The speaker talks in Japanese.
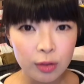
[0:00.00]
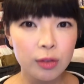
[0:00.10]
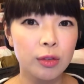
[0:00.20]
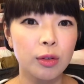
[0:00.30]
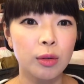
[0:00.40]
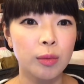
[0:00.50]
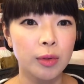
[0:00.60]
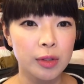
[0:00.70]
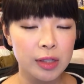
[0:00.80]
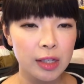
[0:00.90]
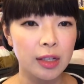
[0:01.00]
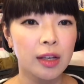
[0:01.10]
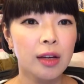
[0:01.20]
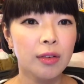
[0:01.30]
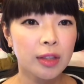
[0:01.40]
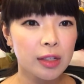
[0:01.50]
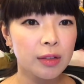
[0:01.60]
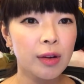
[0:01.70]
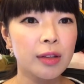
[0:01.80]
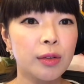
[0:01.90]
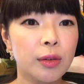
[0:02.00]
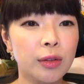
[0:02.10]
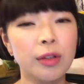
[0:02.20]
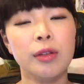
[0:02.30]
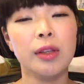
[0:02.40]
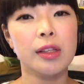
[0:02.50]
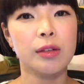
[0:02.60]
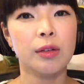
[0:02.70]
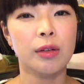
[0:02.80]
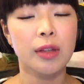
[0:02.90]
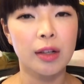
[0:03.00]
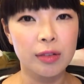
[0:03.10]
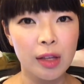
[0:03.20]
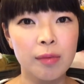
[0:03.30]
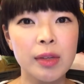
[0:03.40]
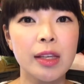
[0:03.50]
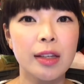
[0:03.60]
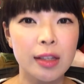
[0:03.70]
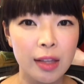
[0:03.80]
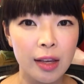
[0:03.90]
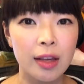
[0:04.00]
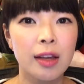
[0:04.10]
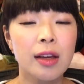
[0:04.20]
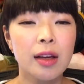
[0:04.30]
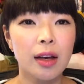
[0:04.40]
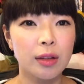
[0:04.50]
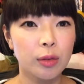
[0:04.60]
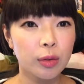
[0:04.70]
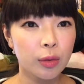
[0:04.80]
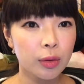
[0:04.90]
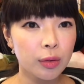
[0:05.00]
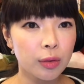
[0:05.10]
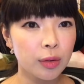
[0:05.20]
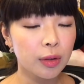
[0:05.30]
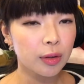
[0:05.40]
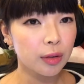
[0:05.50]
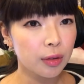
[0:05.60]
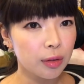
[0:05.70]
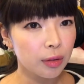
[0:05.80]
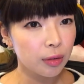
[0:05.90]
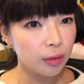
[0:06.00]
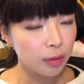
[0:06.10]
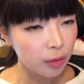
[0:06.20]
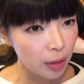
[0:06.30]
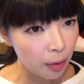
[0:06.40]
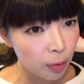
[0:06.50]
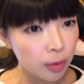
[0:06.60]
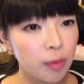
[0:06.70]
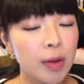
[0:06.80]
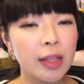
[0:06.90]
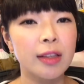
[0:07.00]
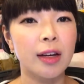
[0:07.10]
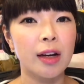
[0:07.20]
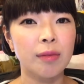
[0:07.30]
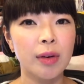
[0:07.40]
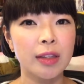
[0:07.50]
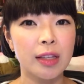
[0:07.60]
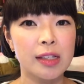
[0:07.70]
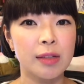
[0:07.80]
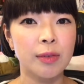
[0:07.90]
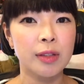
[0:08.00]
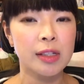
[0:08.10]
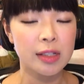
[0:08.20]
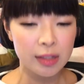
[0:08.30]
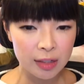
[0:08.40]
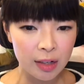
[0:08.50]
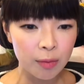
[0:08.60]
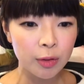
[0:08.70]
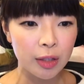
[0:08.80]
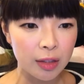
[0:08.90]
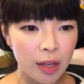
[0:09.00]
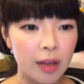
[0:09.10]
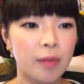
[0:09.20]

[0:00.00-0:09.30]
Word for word: とつくと思うし私はそういう人たちをたくさん見てきてあのそういうれほどまでに頑張って自分に自信が持てて